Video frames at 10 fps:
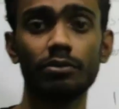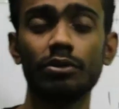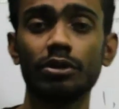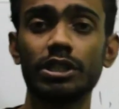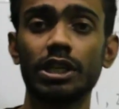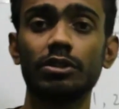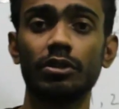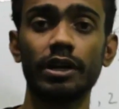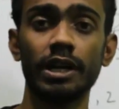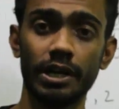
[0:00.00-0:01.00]
উন্নতি সাধন
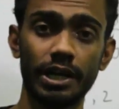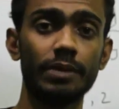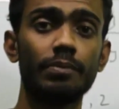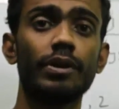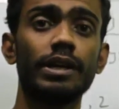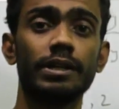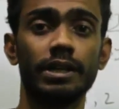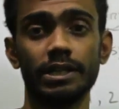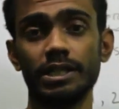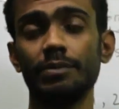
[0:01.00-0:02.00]
হয় এরপরে
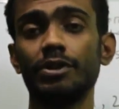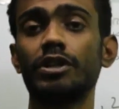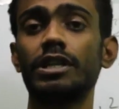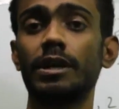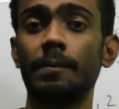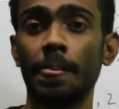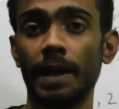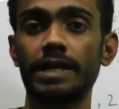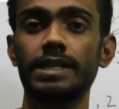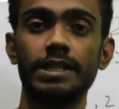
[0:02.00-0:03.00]
যে বিষয়টা
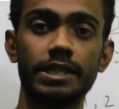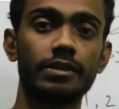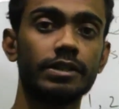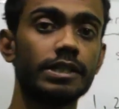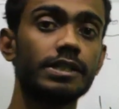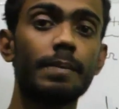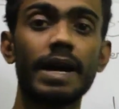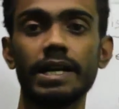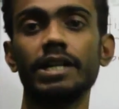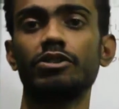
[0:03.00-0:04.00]
আসে সেটা হচ্ছে যে
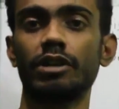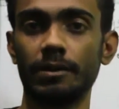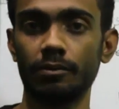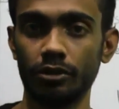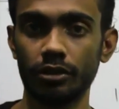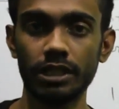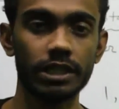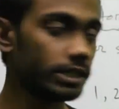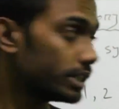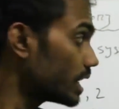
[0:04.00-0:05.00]
বাইনারি সংখ্যা পদ্ধতি
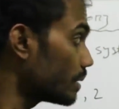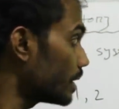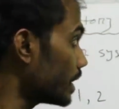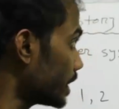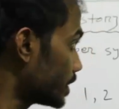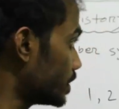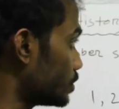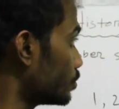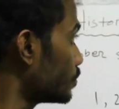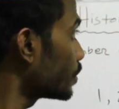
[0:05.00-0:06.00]
যেটা আমরা
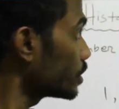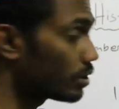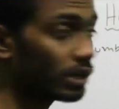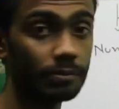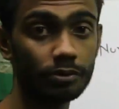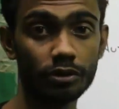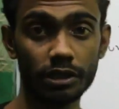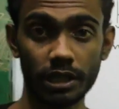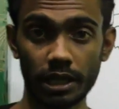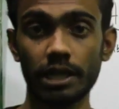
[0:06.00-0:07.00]
কিছুক্ষণ পরে সংখ্যা
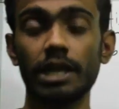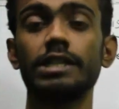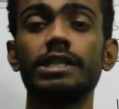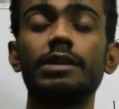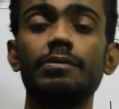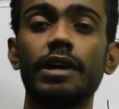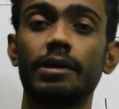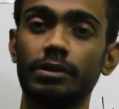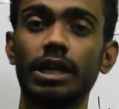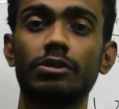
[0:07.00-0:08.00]
পদ্ধতির
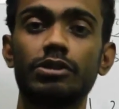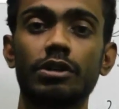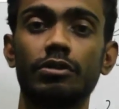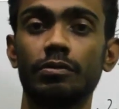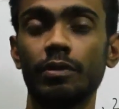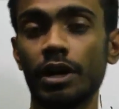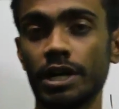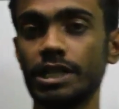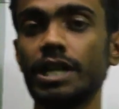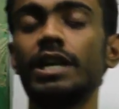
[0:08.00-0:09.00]
শ্রেণীবিভাগের মধ্যে আলোচনা করব
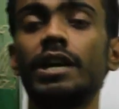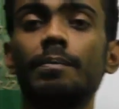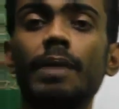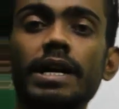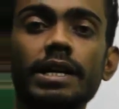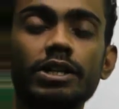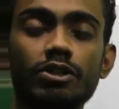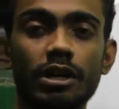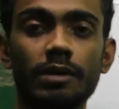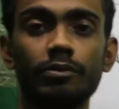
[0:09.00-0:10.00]
সেই বাইনারি
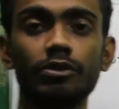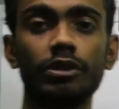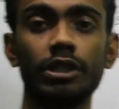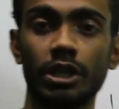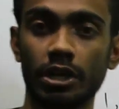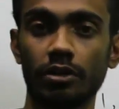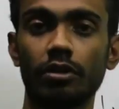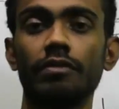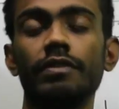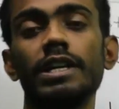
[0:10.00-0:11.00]
সংখ্যা পদ্ধতি
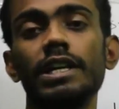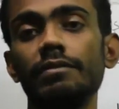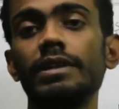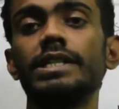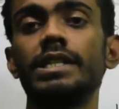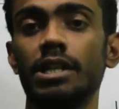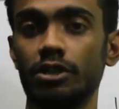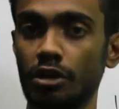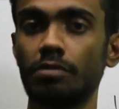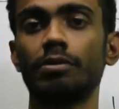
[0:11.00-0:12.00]
গডফ্রেড লিভনিজ
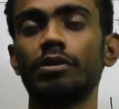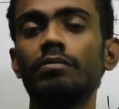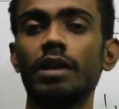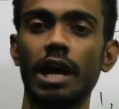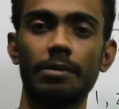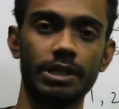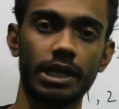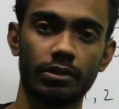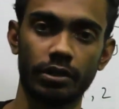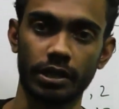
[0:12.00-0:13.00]
সর্বপ্রথম
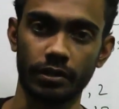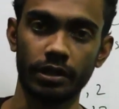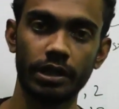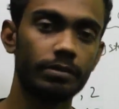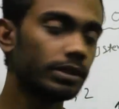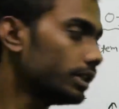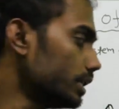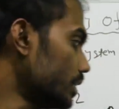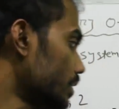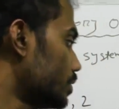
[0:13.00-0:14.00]
আবিষ্কার করেন এবং
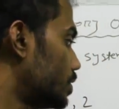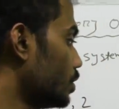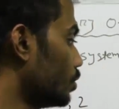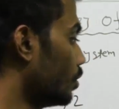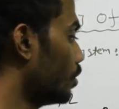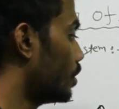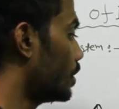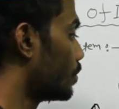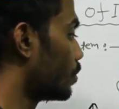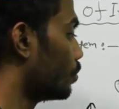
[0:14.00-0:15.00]
তিনি জিরো
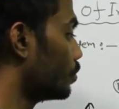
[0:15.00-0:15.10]
এবং